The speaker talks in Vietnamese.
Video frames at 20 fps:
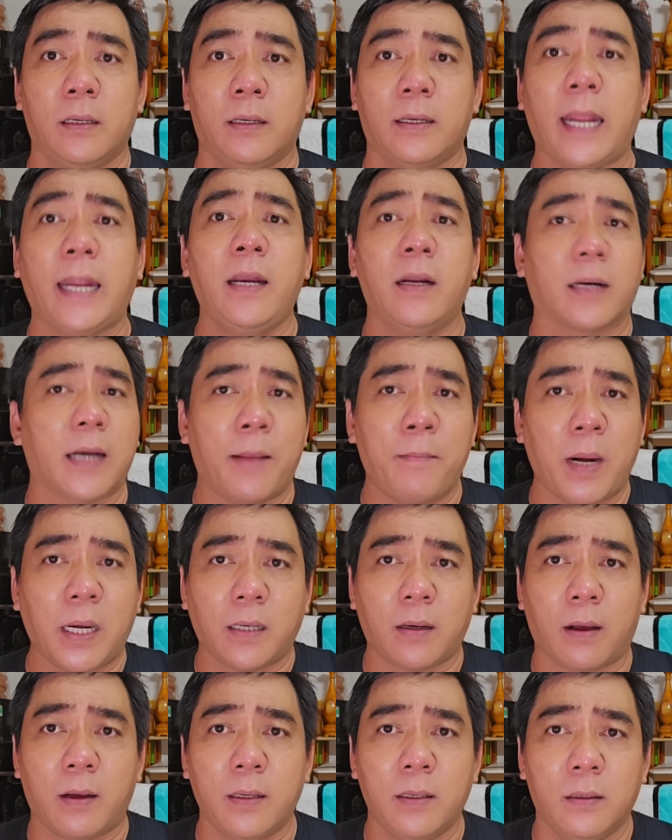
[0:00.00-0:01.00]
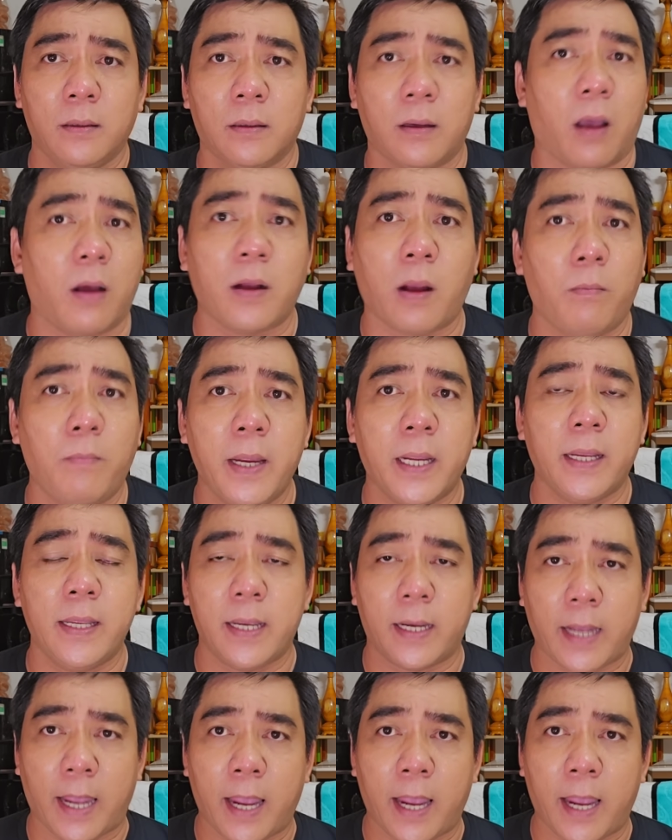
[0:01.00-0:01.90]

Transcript: lấy được lá mít thôi họ không biết cái gì